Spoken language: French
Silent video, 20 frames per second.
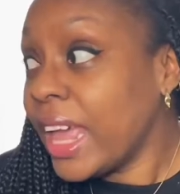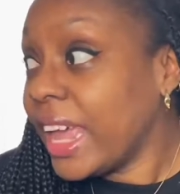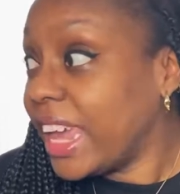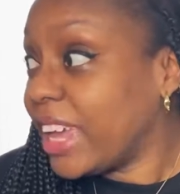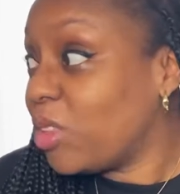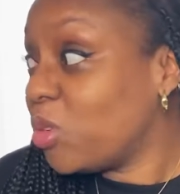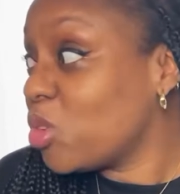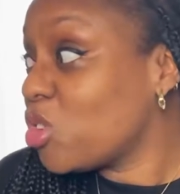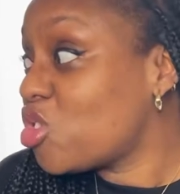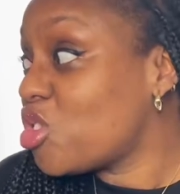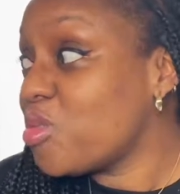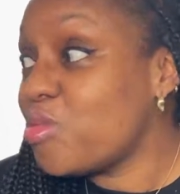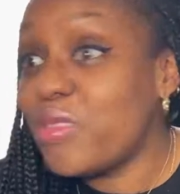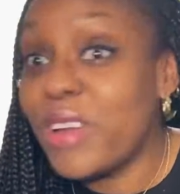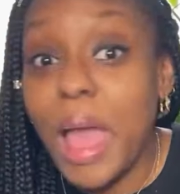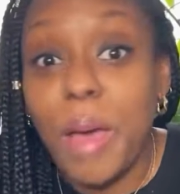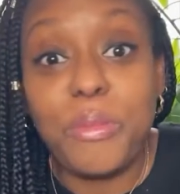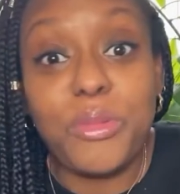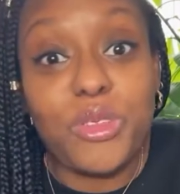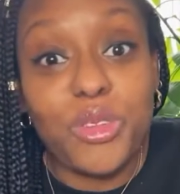Et donc je
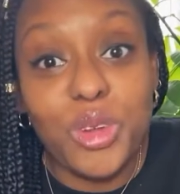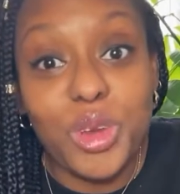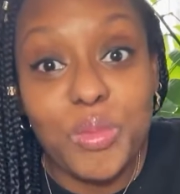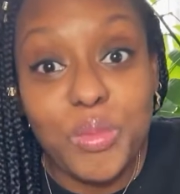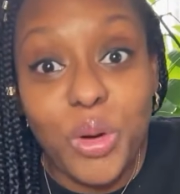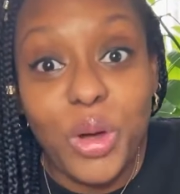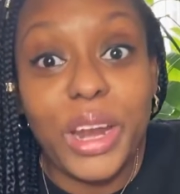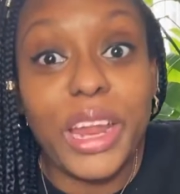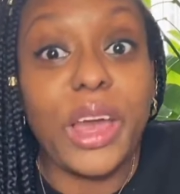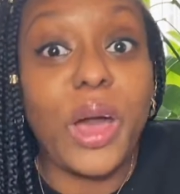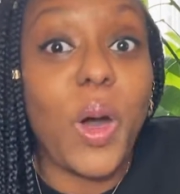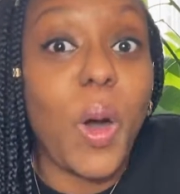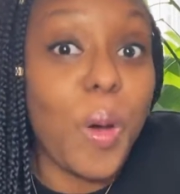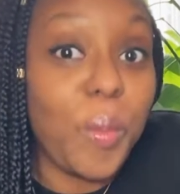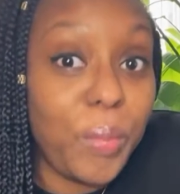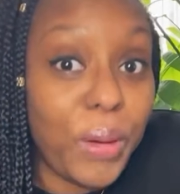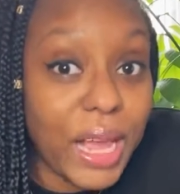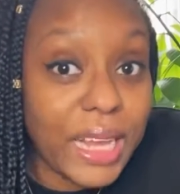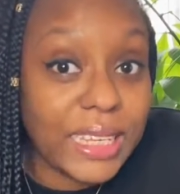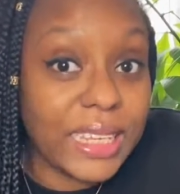voulais absolument les
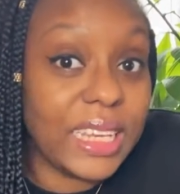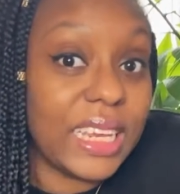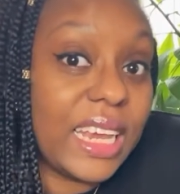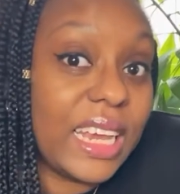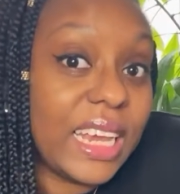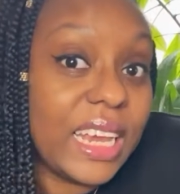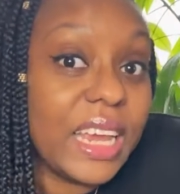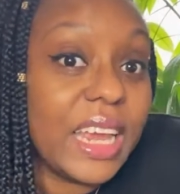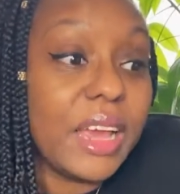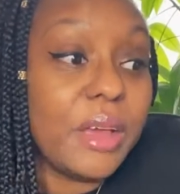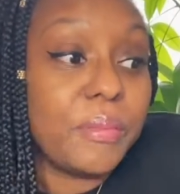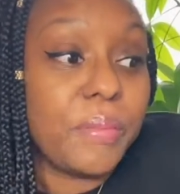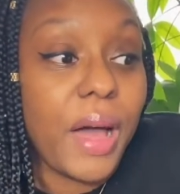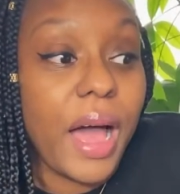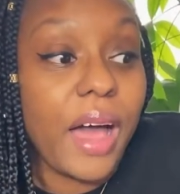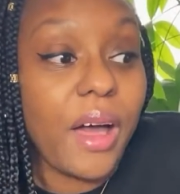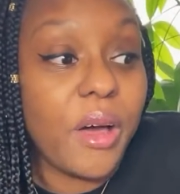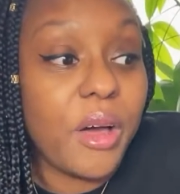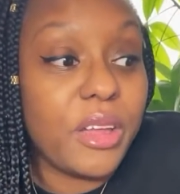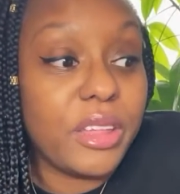remplacer
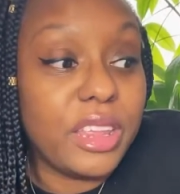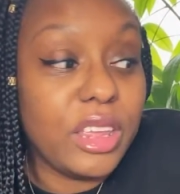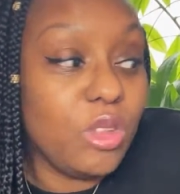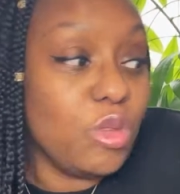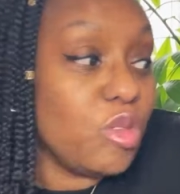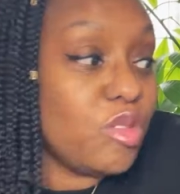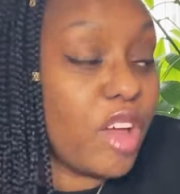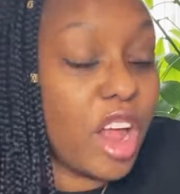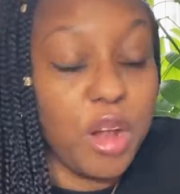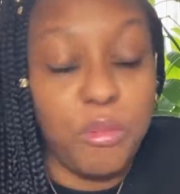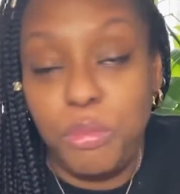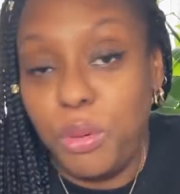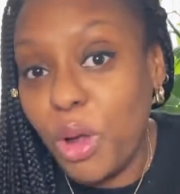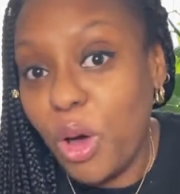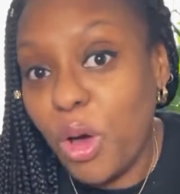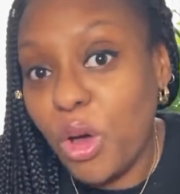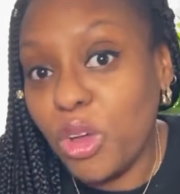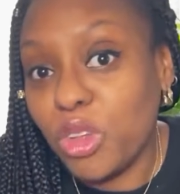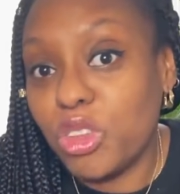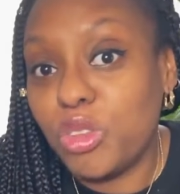par euh, des nouvelles
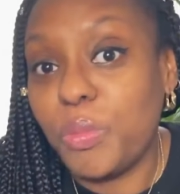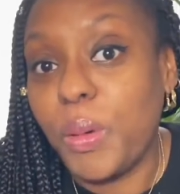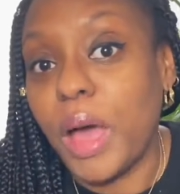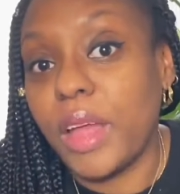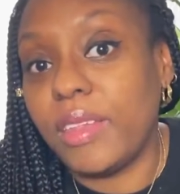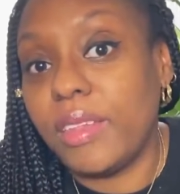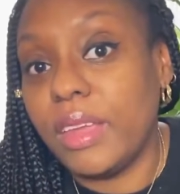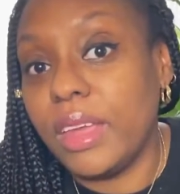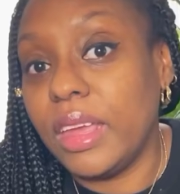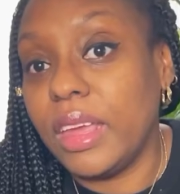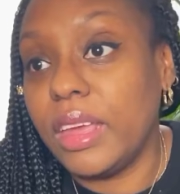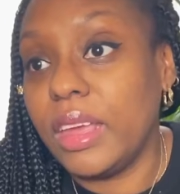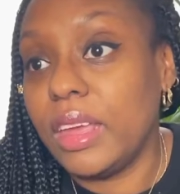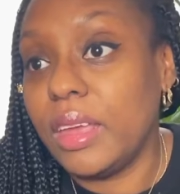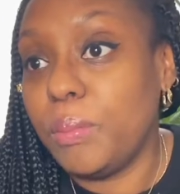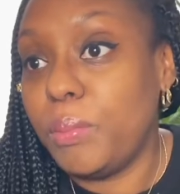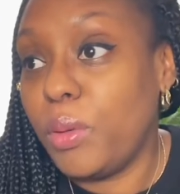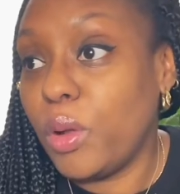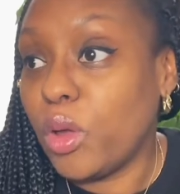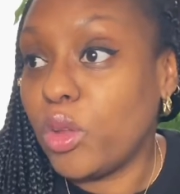plantes, par
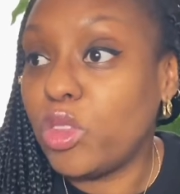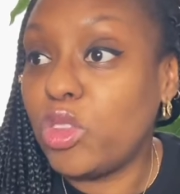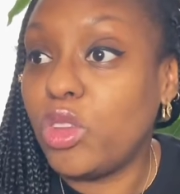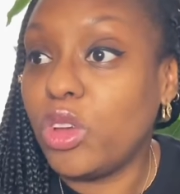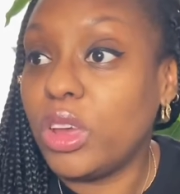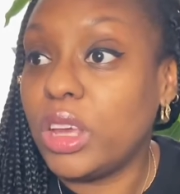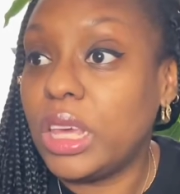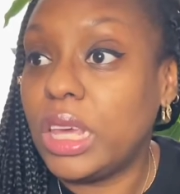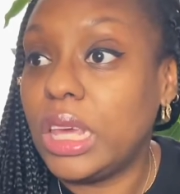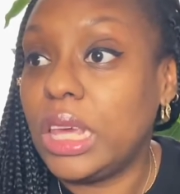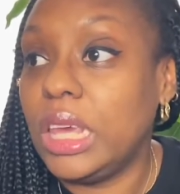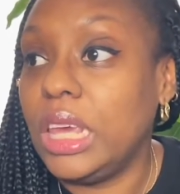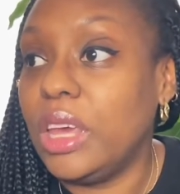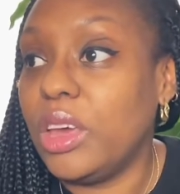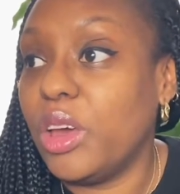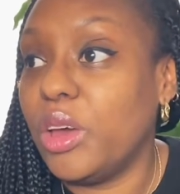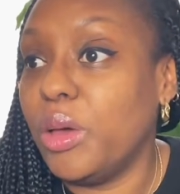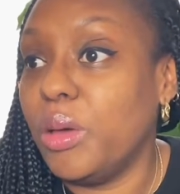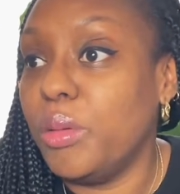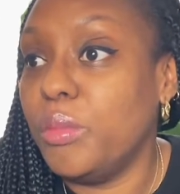des plantes
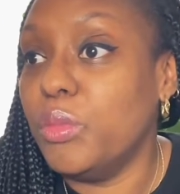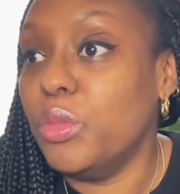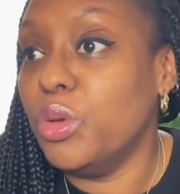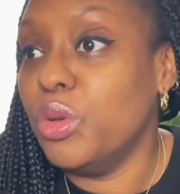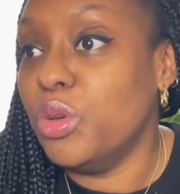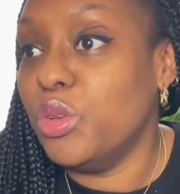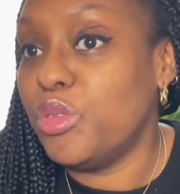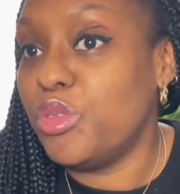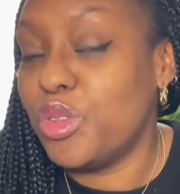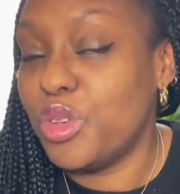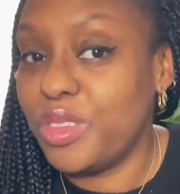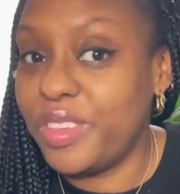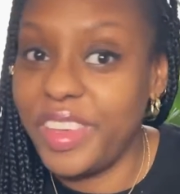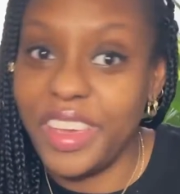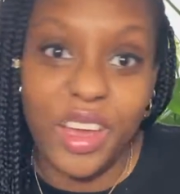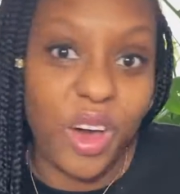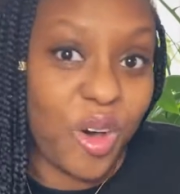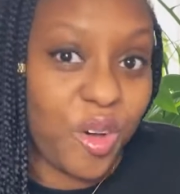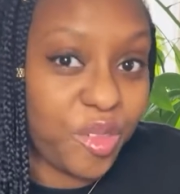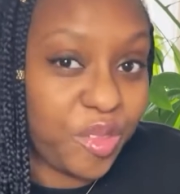qui euh, me
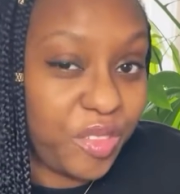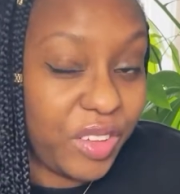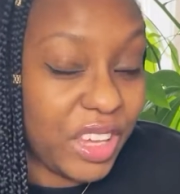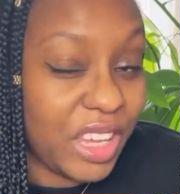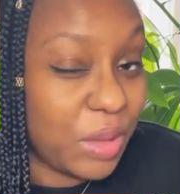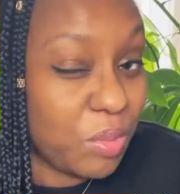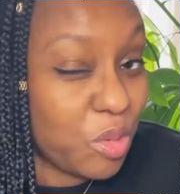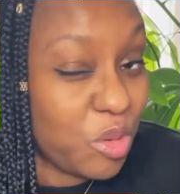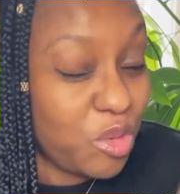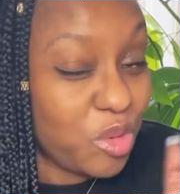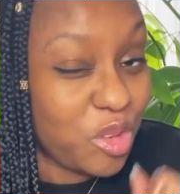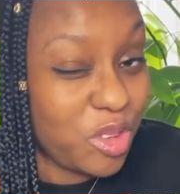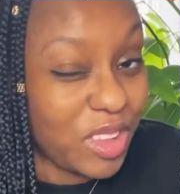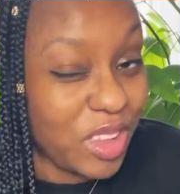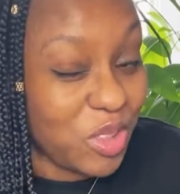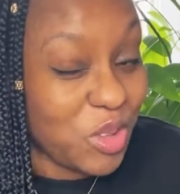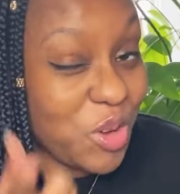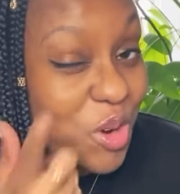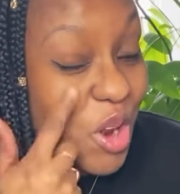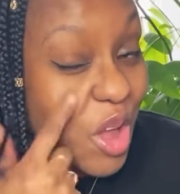faisaient envie, qui me
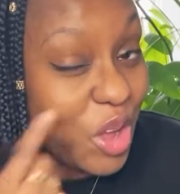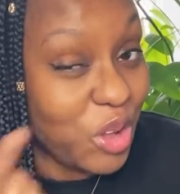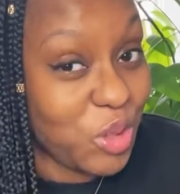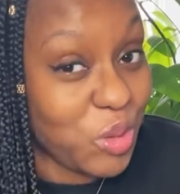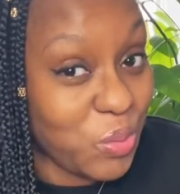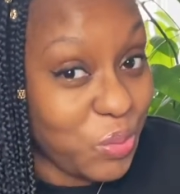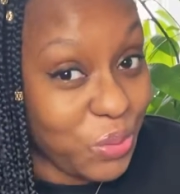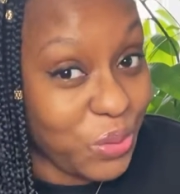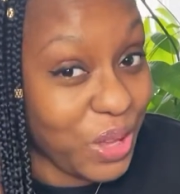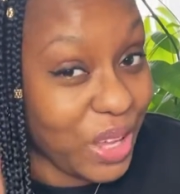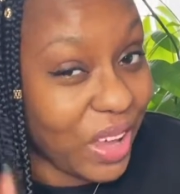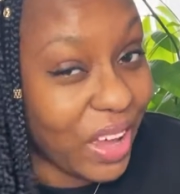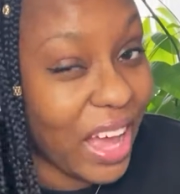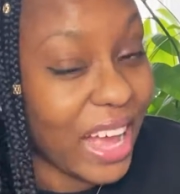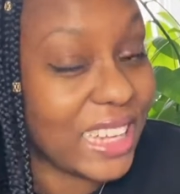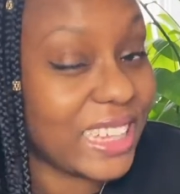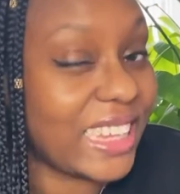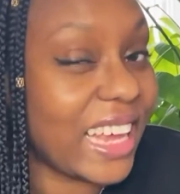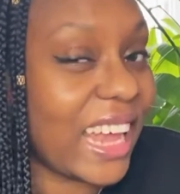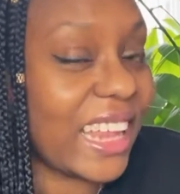faisaient de l'œil depuis euh,
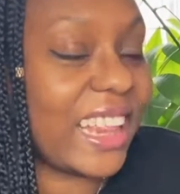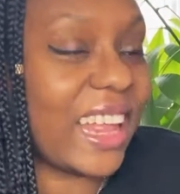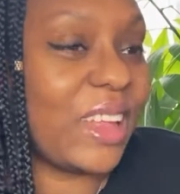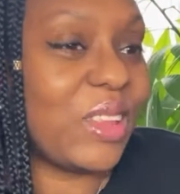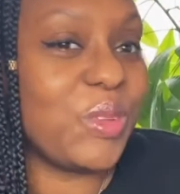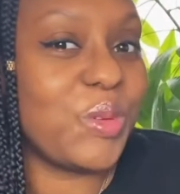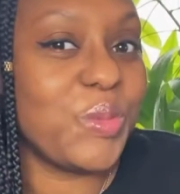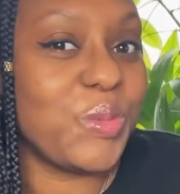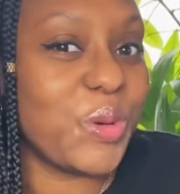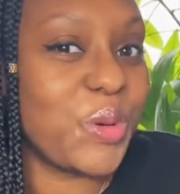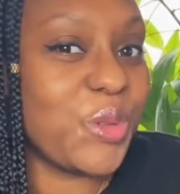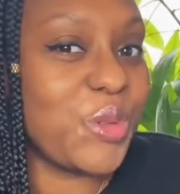un certain nombre